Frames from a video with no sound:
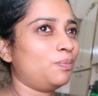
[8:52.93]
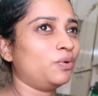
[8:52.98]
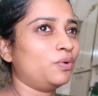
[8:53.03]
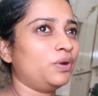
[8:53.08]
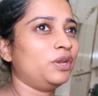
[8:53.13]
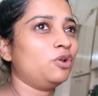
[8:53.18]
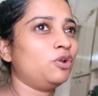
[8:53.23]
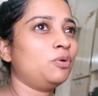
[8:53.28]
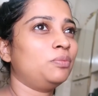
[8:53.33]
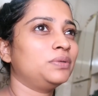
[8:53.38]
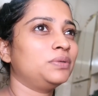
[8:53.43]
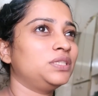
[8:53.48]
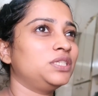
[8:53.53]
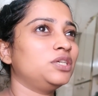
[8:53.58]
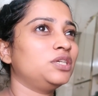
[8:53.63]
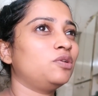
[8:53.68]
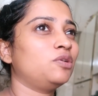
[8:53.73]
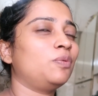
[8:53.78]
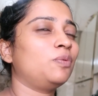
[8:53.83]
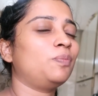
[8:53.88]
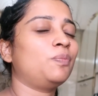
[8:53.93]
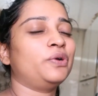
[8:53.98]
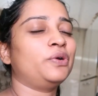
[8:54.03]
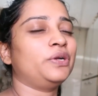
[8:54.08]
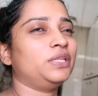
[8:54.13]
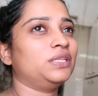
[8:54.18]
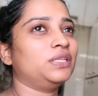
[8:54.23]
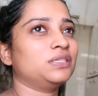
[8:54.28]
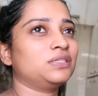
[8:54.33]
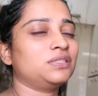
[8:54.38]
पौने नौ बजे और
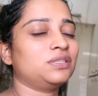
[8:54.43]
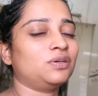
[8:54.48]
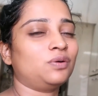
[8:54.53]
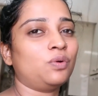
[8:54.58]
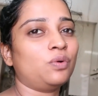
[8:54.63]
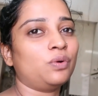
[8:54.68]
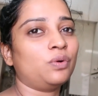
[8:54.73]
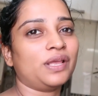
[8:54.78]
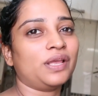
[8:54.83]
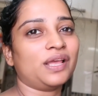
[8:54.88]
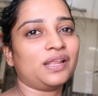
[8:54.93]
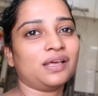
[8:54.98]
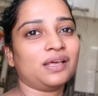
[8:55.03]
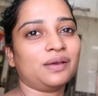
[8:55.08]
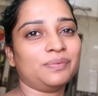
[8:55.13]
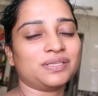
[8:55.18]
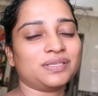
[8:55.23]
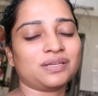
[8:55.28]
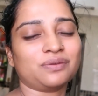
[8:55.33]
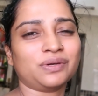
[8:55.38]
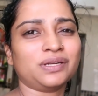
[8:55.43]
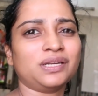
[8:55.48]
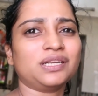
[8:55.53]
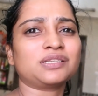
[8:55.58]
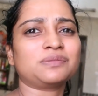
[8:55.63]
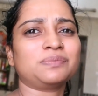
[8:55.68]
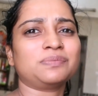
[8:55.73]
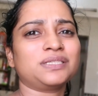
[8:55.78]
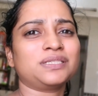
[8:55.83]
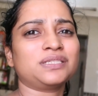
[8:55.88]
पौने दस तक हो गया था अभी सवा
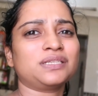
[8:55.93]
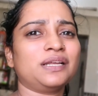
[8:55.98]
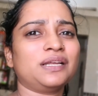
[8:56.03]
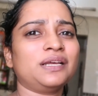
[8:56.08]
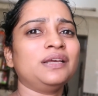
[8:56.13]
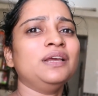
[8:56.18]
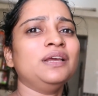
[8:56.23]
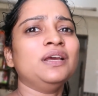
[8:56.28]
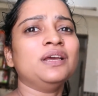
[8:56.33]
दस बज रहे